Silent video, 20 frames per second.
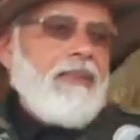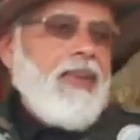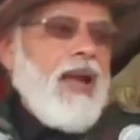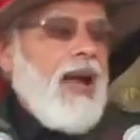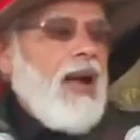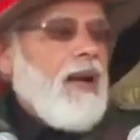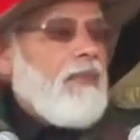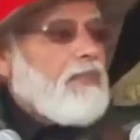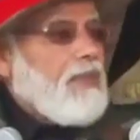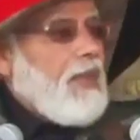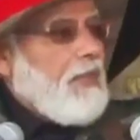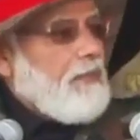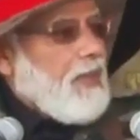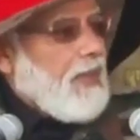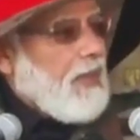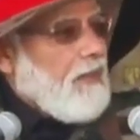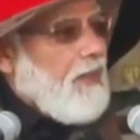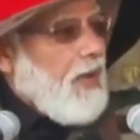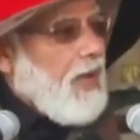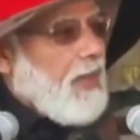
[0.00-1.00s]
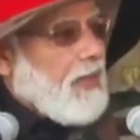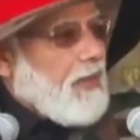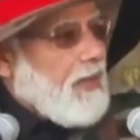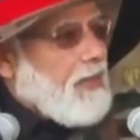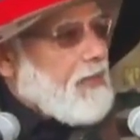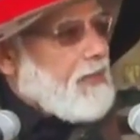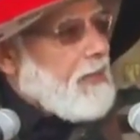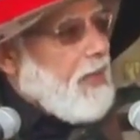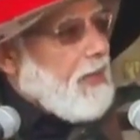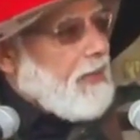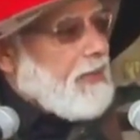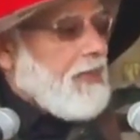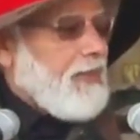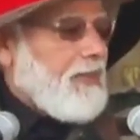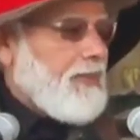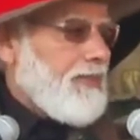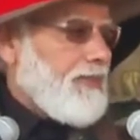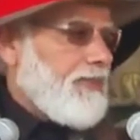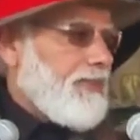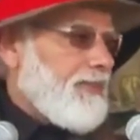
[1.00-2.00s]
मैं आपका परिवार का साथी
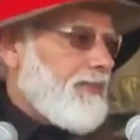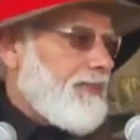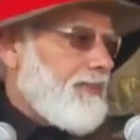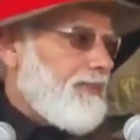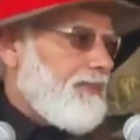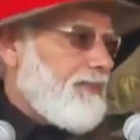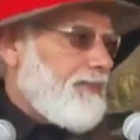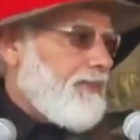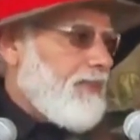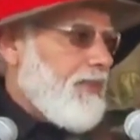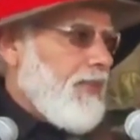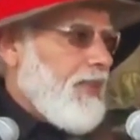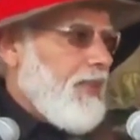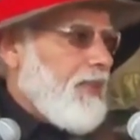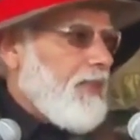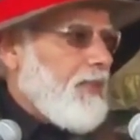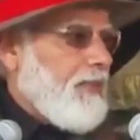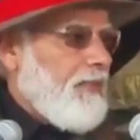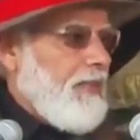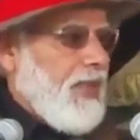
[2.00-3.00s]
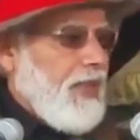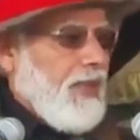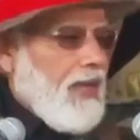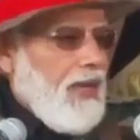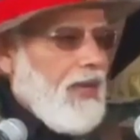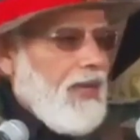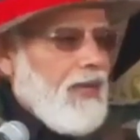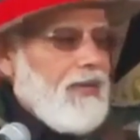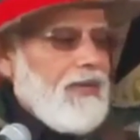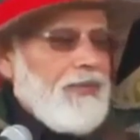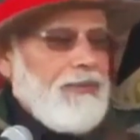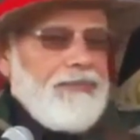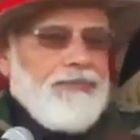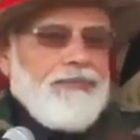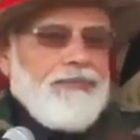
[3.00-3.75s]
हूं तो मैं यहां